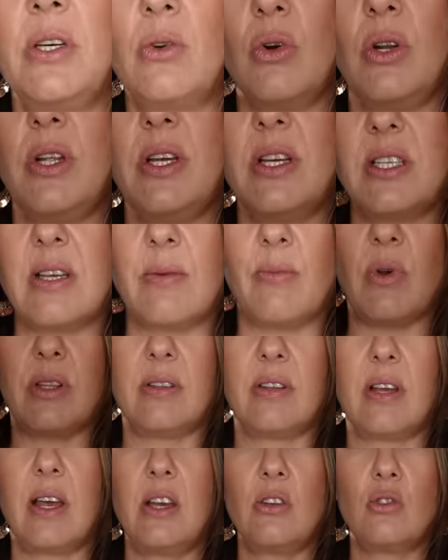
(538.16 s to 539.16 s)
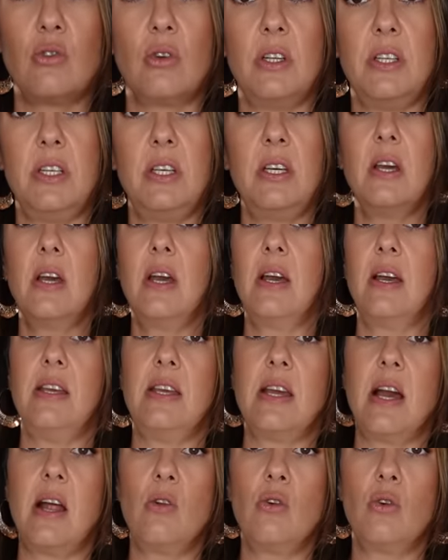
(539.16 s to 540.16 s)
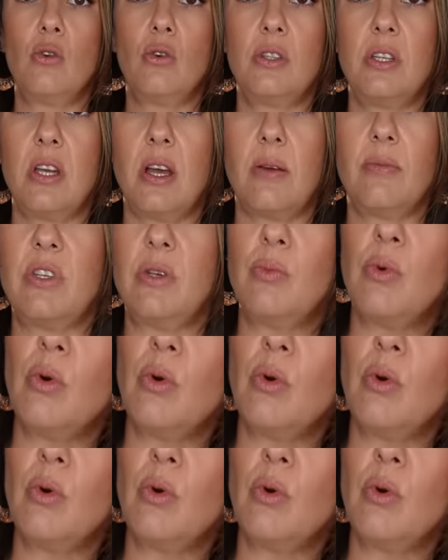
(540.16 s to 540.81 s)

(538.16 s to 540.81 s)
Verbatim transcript: collier, ça peut être très joli. Il y a le côté un petit